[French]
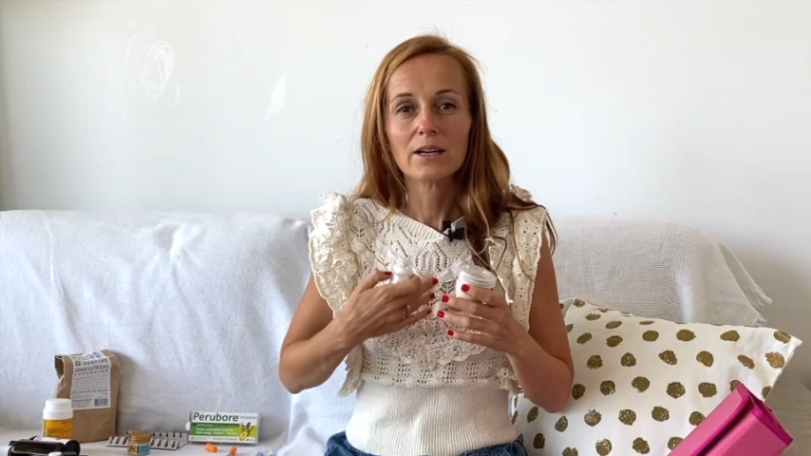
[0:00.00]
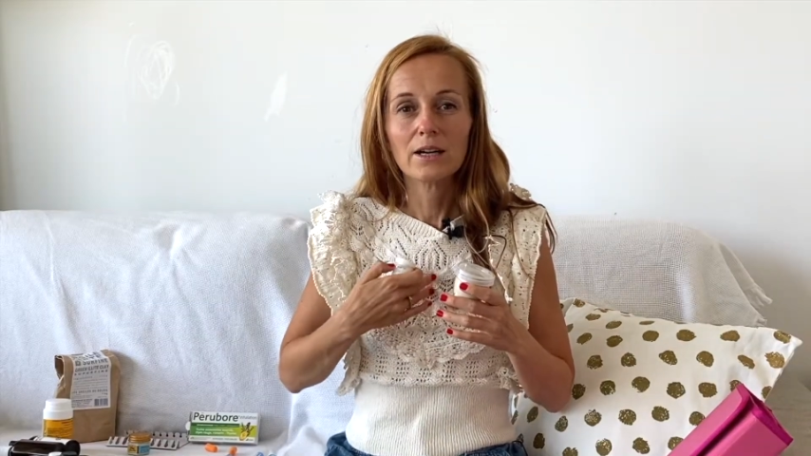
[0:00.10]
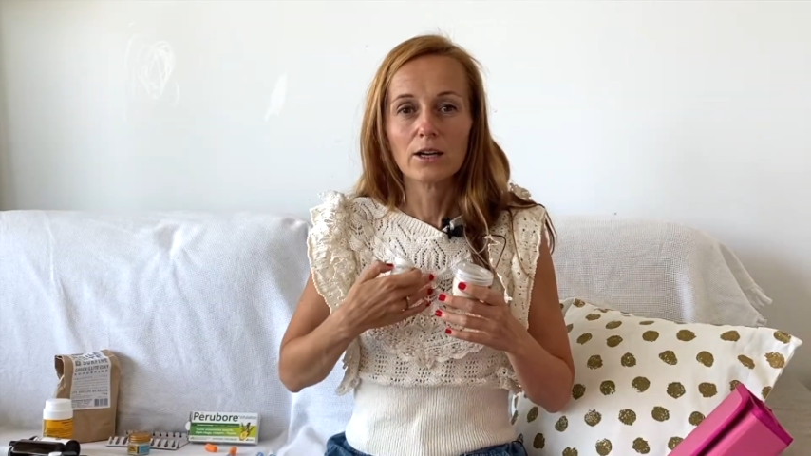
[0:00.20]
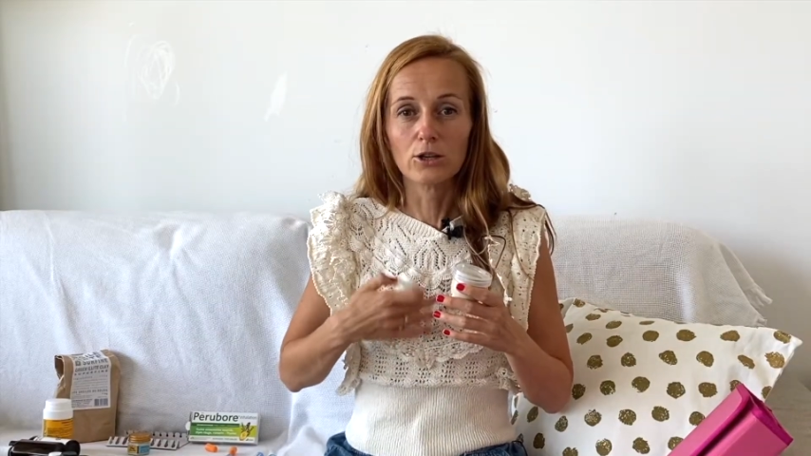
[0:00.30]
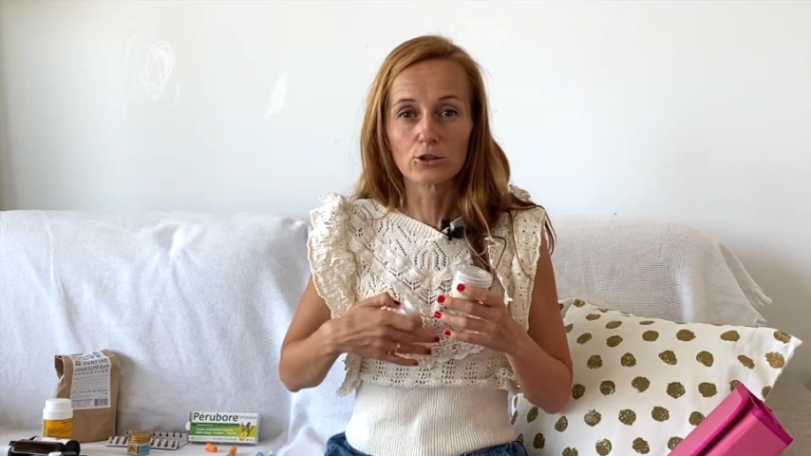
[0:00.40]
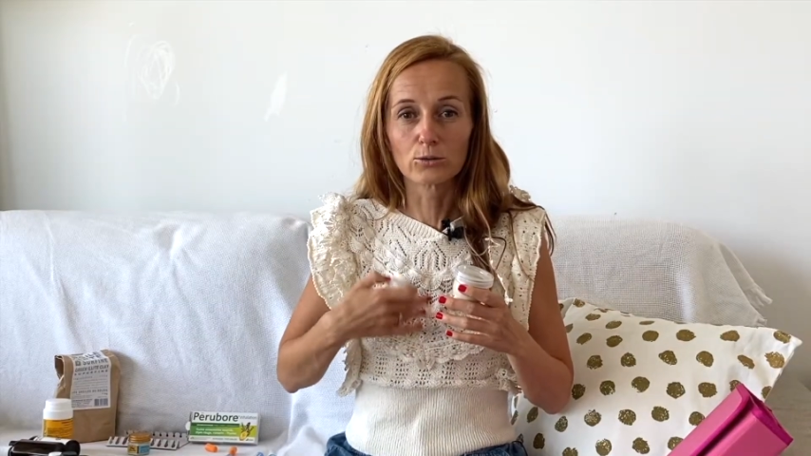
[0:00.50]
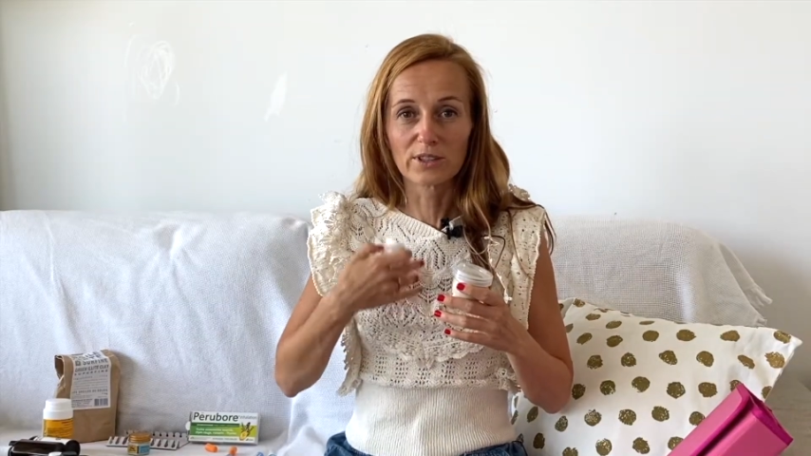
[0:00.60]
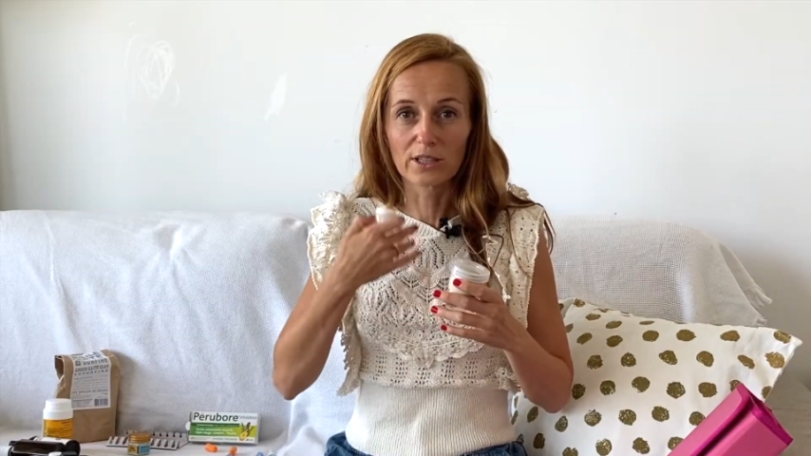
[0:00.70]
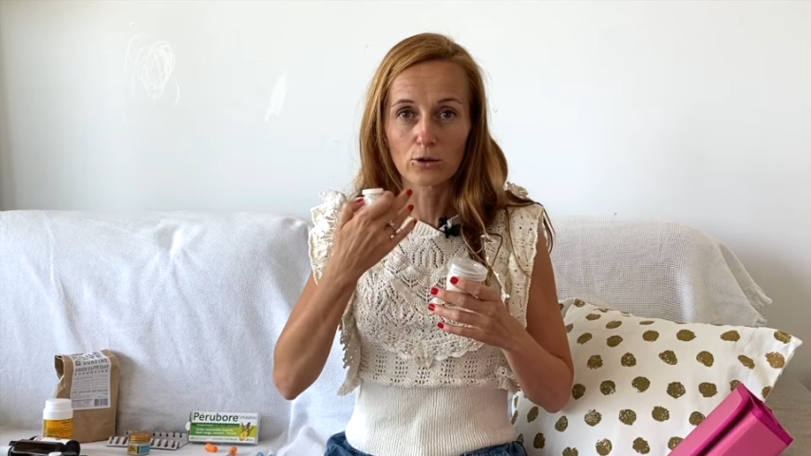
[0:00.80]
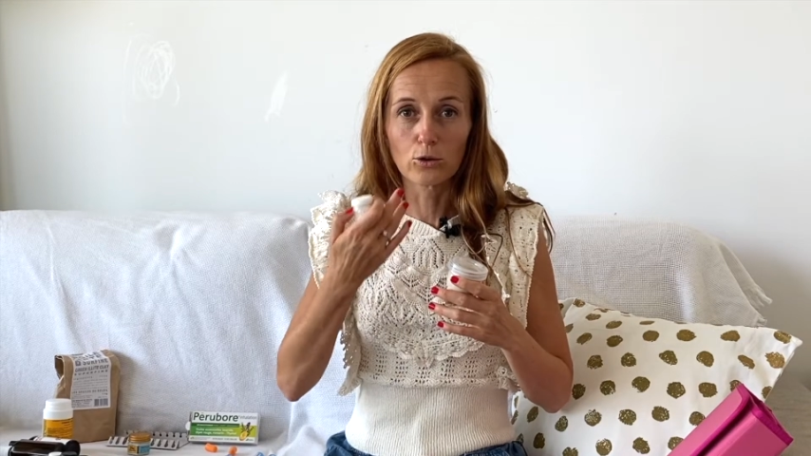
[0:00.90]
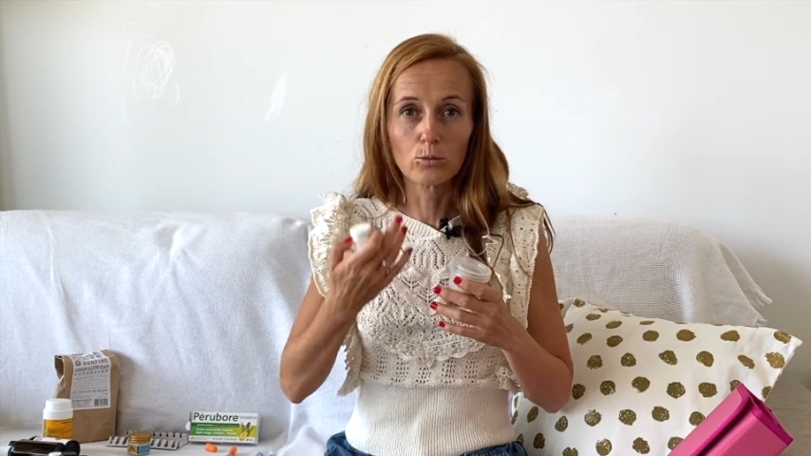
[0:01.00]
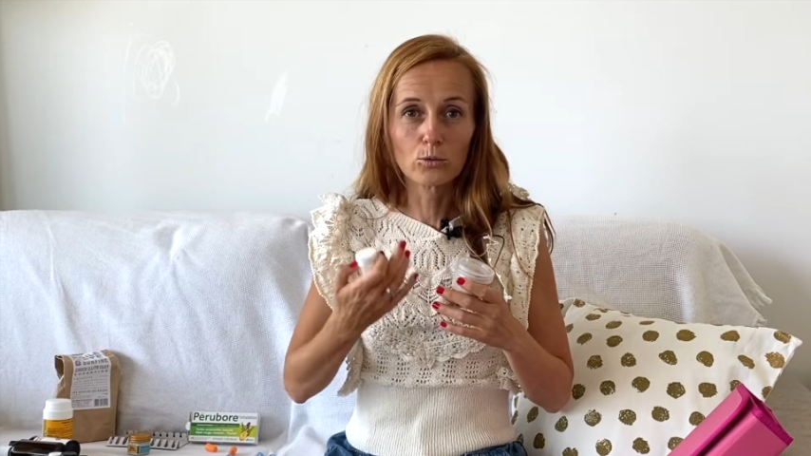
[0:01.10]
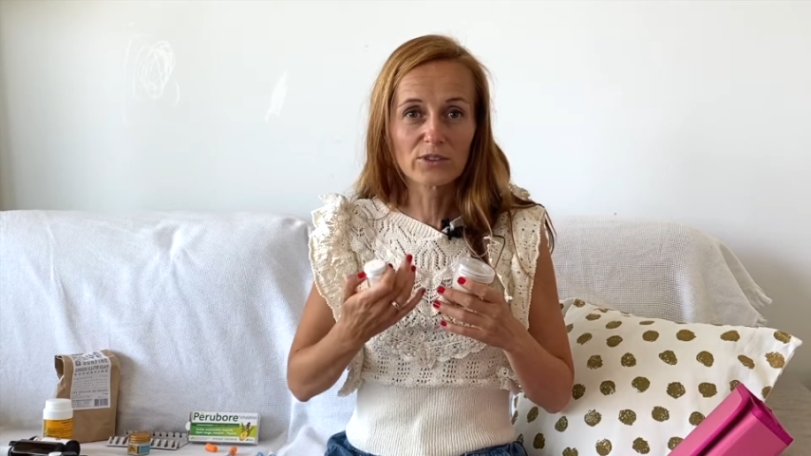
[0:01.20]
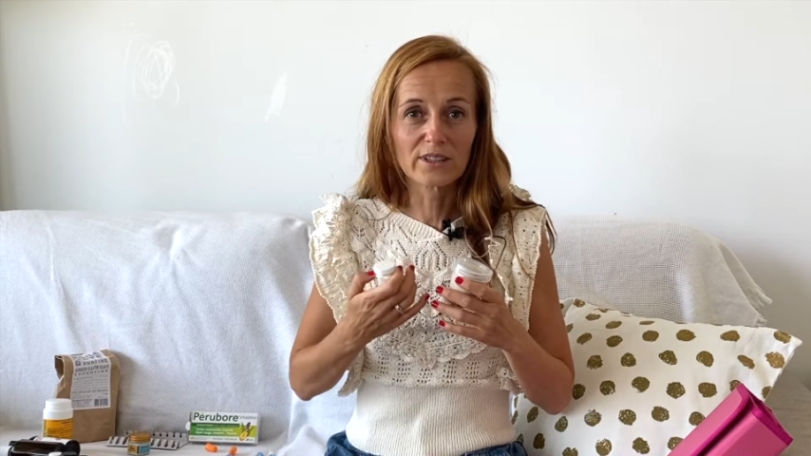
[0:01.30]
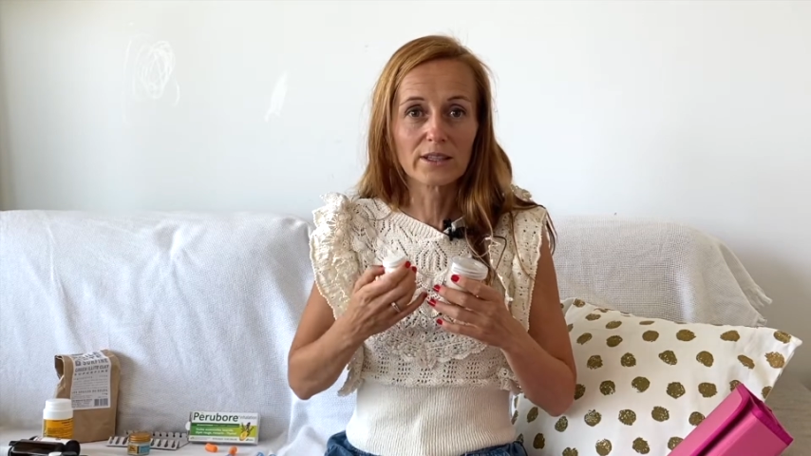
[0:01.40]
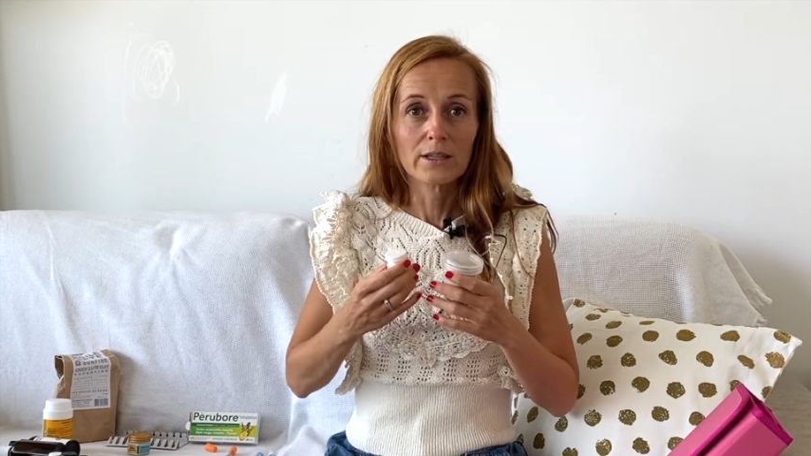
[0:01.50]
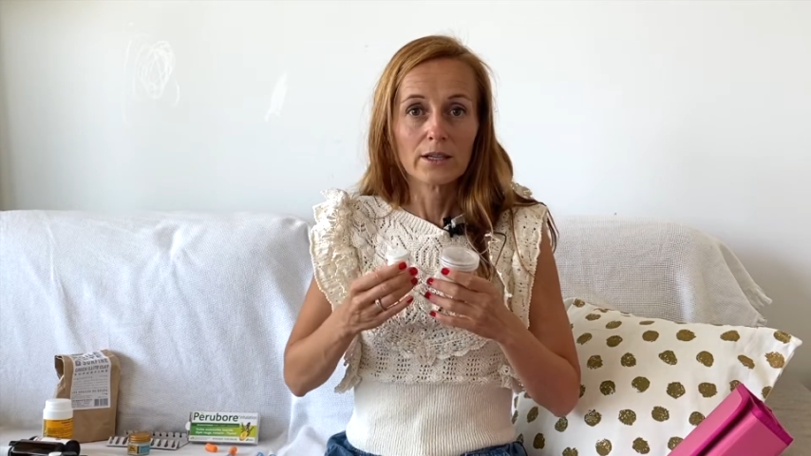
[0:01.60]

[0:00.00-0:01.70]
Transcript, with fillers: euh, qui ont des remontées